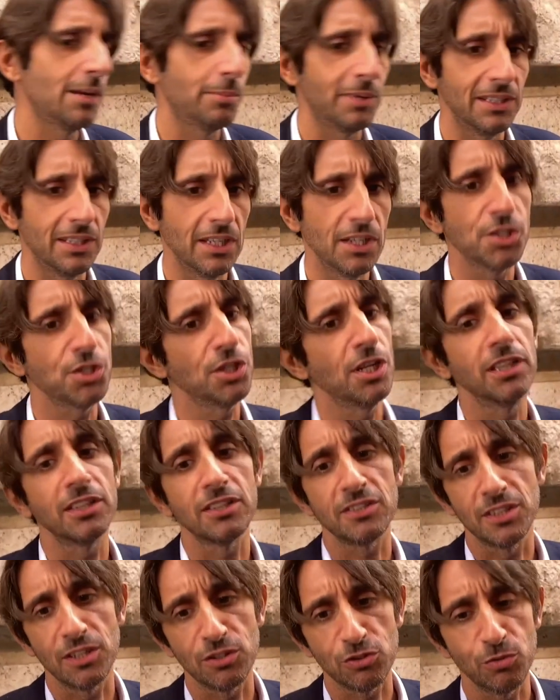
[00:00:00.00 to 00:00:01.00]
prende le scelte,
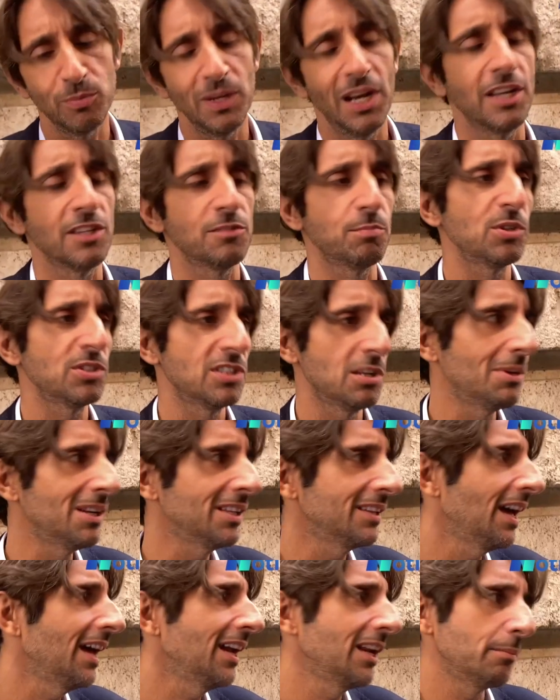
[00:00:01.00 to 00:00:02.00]
se ne assume la
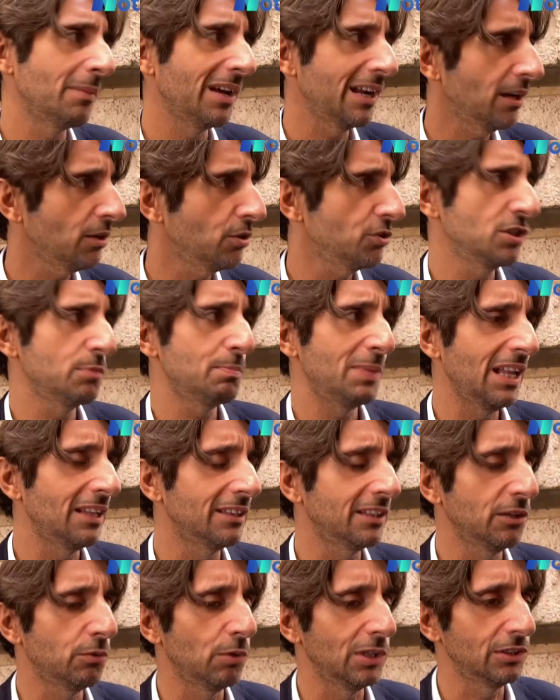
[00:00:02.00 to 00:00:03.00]
responsabilità e rimarrà così per
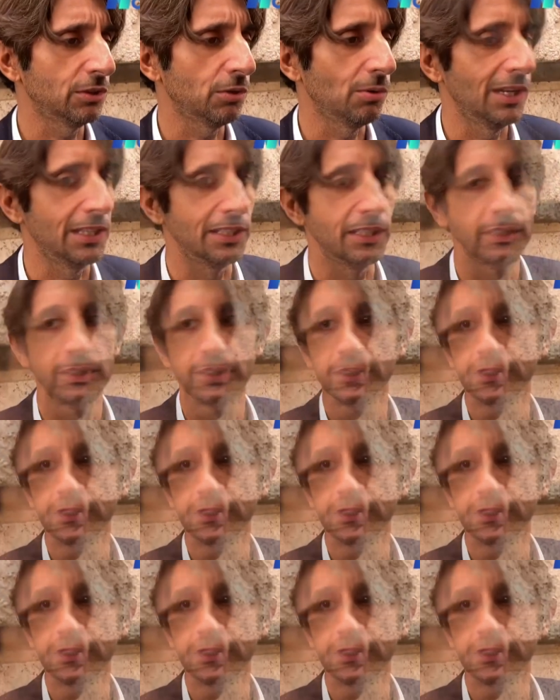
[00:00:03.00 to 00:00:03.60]
altri quattro anni.